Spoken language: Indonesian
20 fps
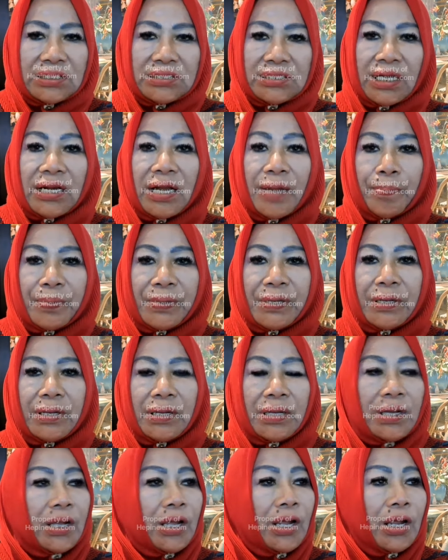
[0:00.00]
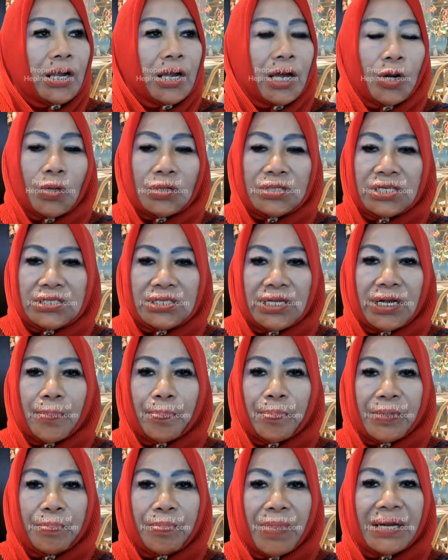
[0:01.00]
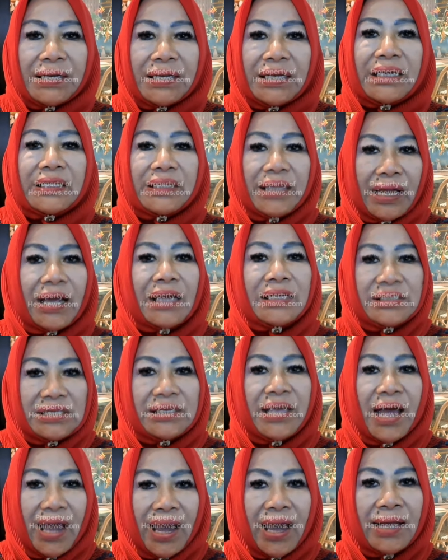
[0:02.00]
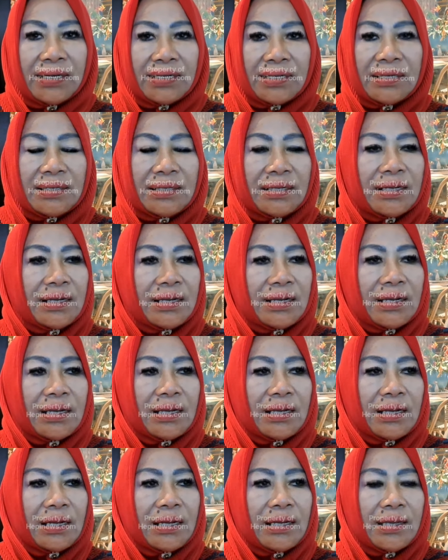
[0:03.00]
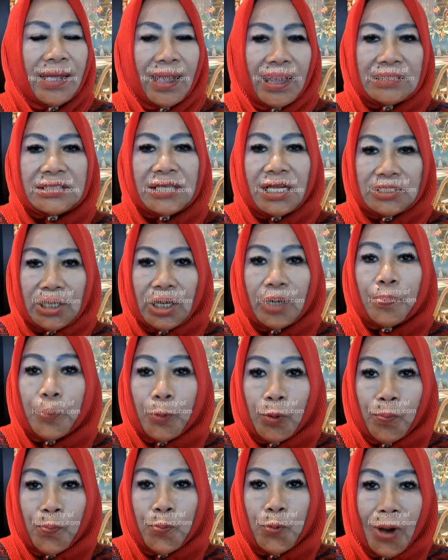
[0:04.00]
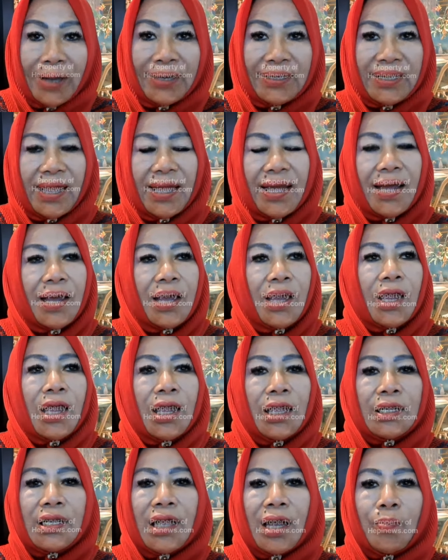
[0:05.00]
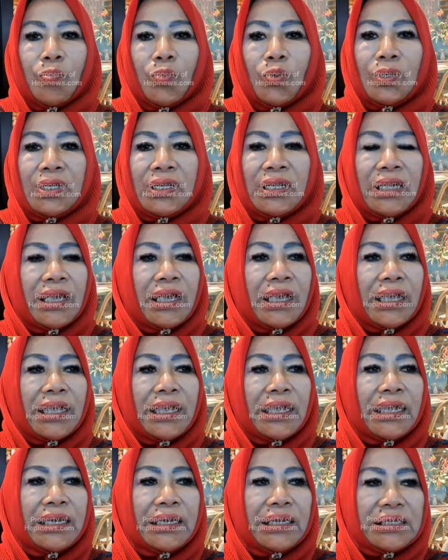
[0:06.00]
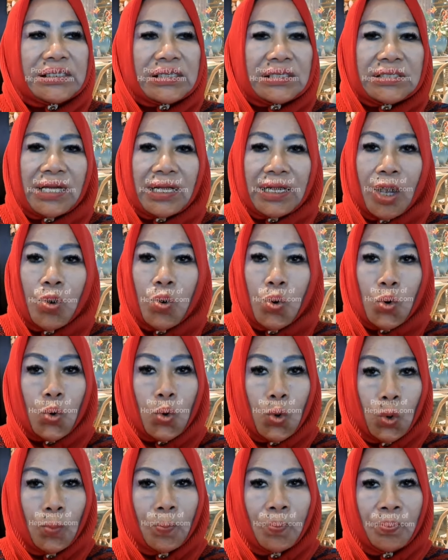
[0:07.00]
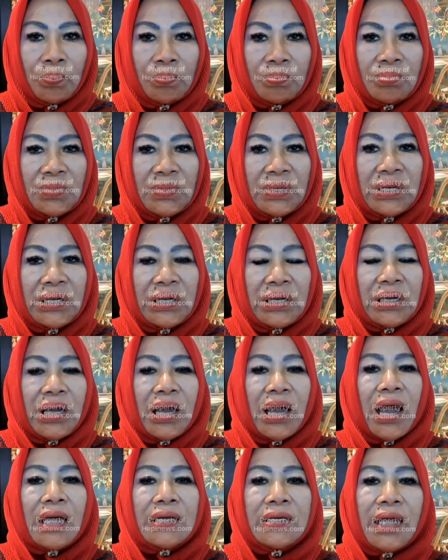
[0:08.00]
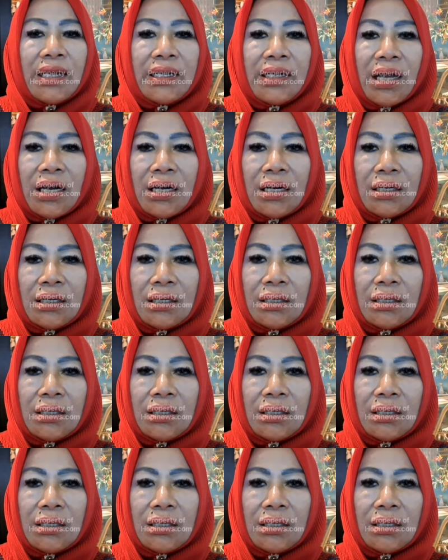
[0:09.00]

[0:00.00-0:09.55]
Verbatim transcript: secara pri kalau secara pribadi kita kasihan, ya secara perempuan ya. Namun ini secara hukum ada yang